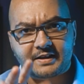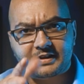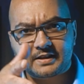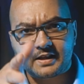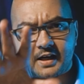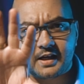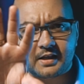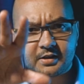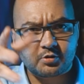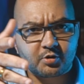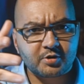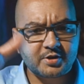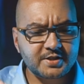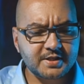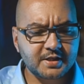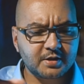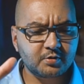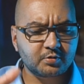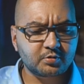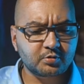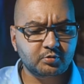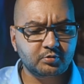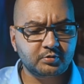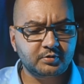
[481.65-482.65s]
vai estar tá
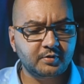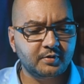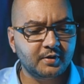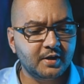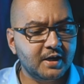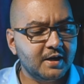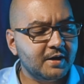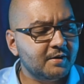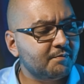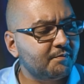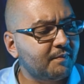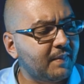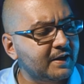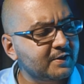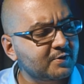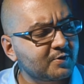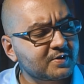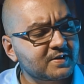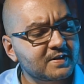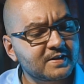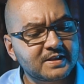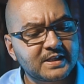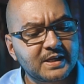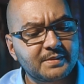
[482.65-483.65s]
torcendo tudo. Mas
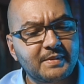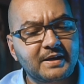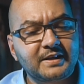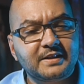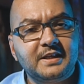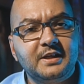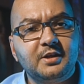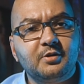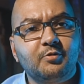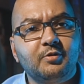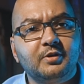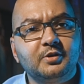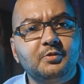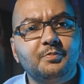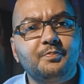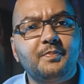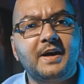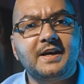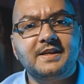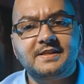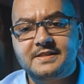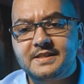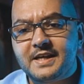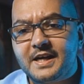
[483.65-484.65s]
o sistema dele, quando
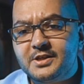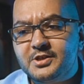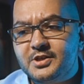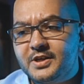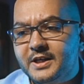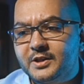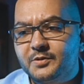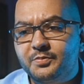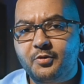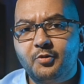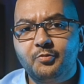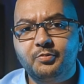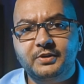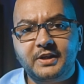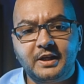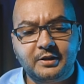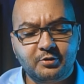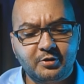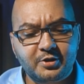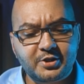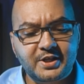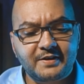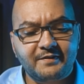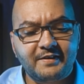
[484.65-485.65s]
passar direto para o
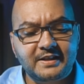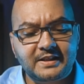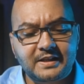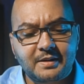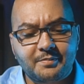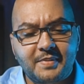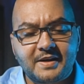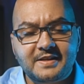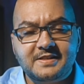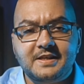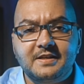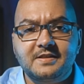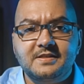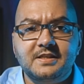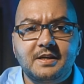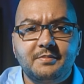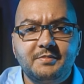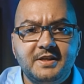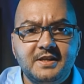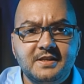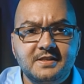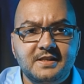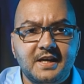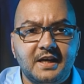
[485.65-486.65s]
computador, já vai estar tá passado
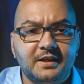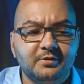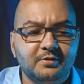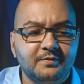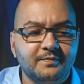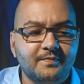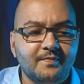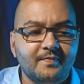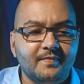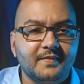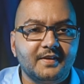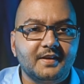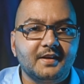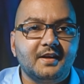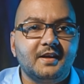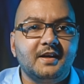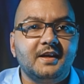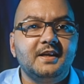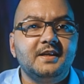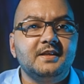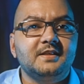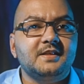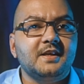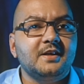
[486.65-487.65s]
estabilizado.
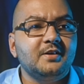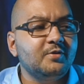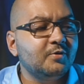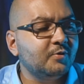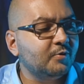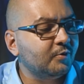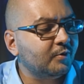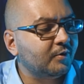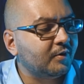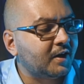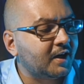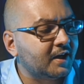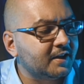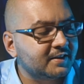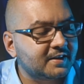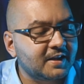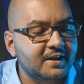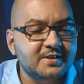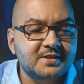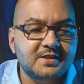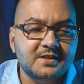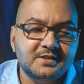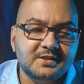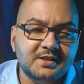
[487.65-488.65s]
Ele tem o, a
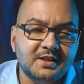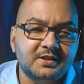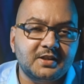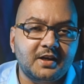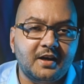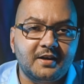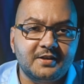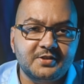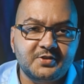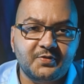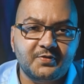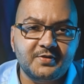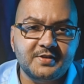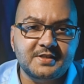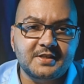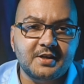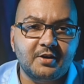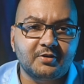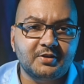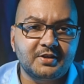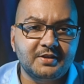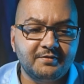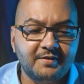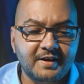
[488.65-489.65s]
inteligência
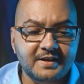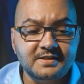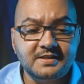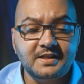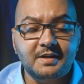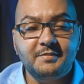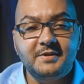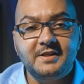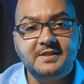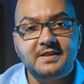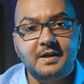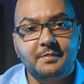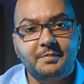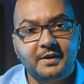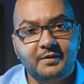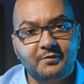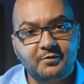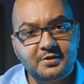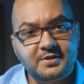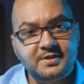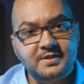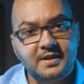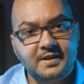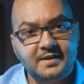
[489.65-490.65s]
artificial que vai estabilizar para
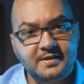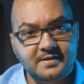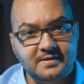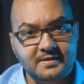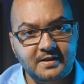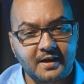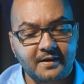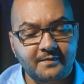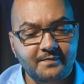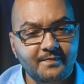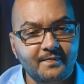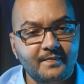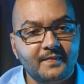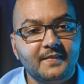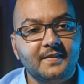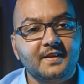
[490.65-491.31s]
vocês, tá?